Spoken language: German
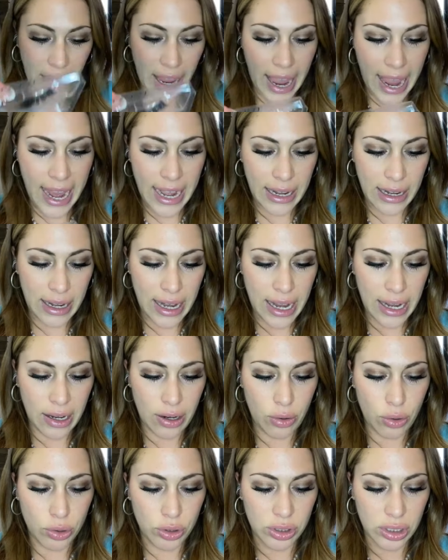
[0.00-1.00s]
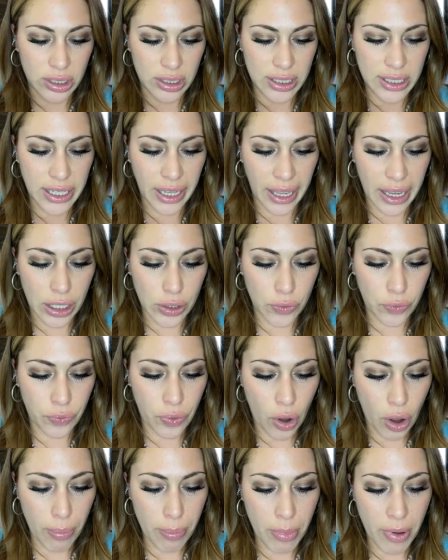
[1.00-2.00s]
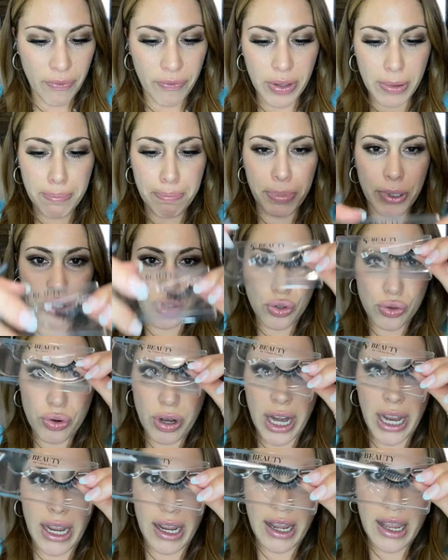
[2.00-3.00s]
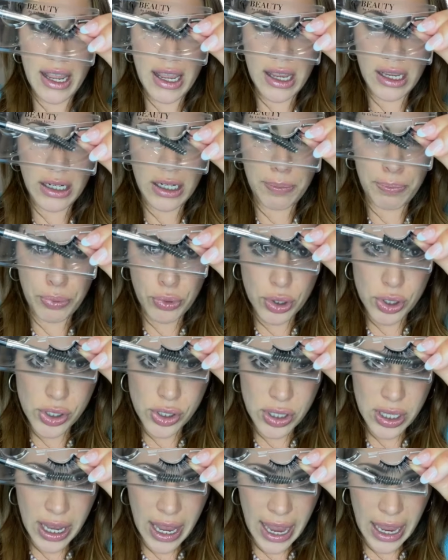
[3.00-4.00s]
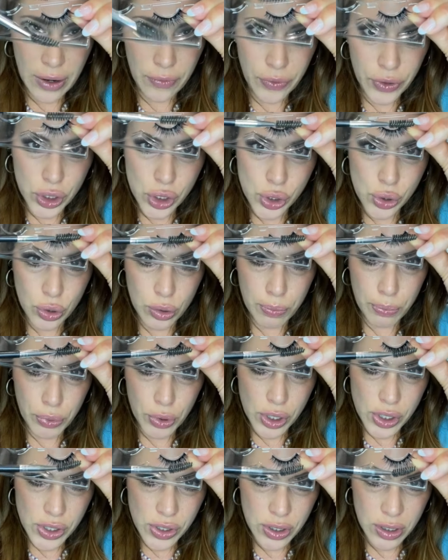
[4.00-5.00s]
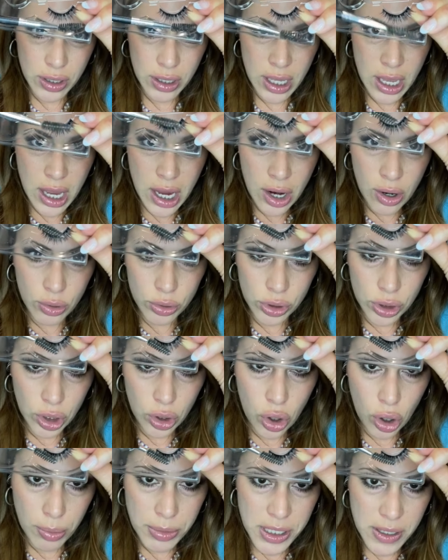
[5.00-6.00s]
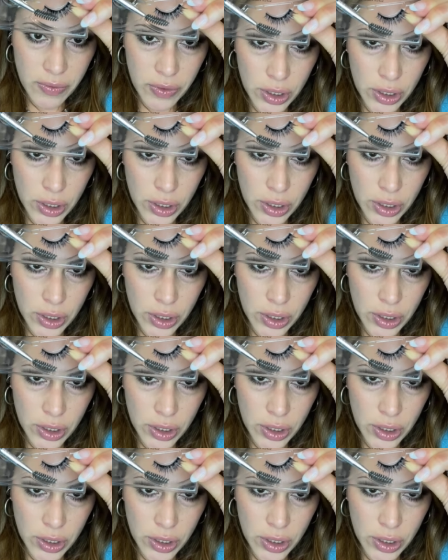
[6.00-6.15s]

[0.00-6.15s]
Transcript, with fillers: reinlegen und dann direkt vom Wimperntray die Bürste einfach schön bürsten und dann kommt sie